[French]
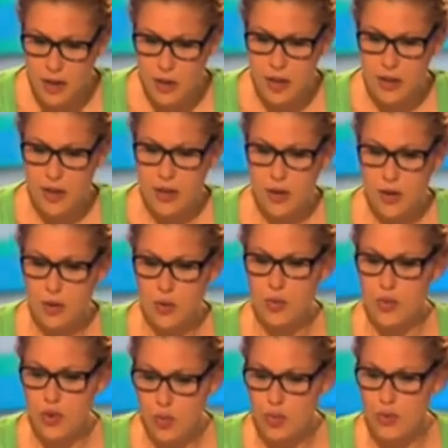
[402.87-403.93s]
Il y aura d'ailleurs de
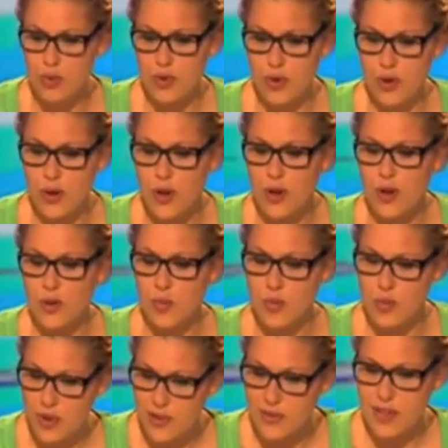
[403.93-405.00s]
plus en plus ah, de,
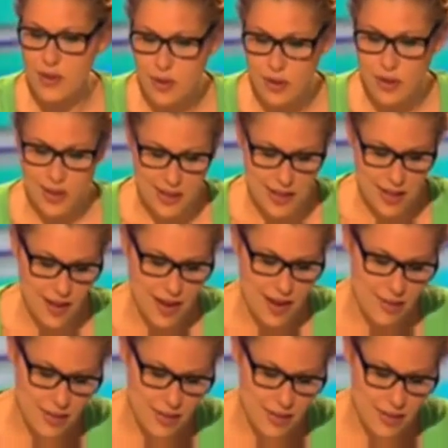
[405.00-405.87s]
points vélo dans les années à